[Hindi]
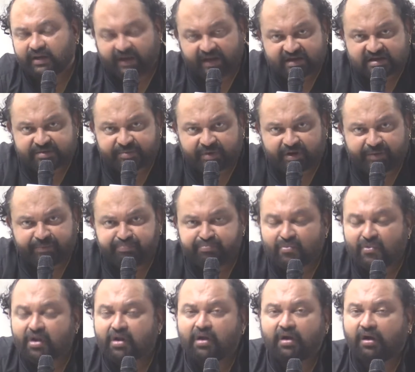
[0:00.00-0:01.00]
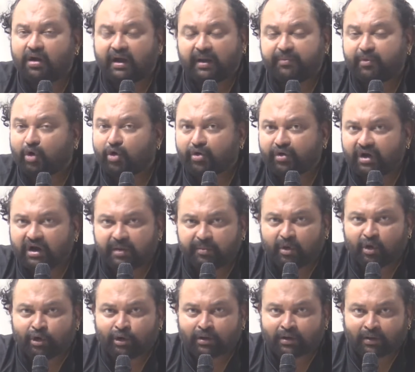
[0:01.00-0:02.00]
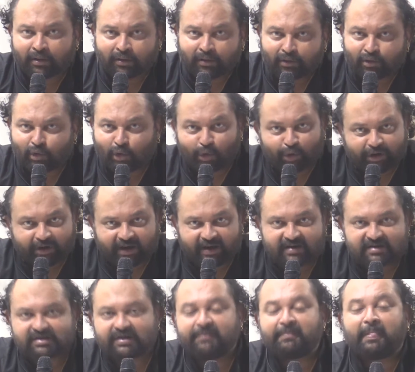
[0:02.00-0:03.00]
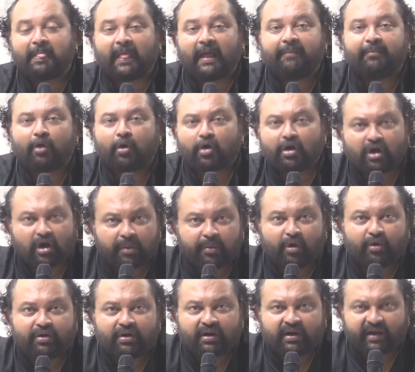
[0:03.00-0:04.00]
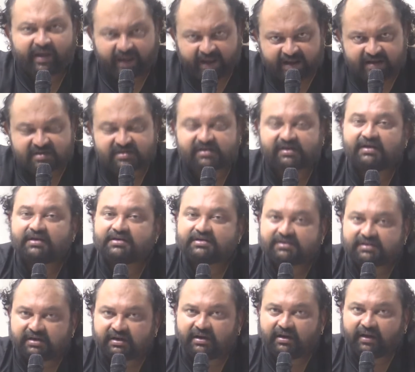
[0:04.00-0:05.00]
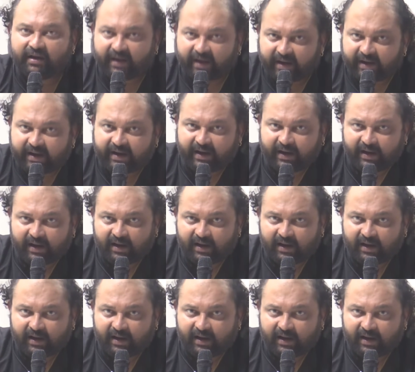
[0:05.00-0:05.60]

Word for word: केस में आई एम नॉट टॉकिंग अबाउट कोर्ट केस आई एम टॉकिंग अबाउट केस सी ए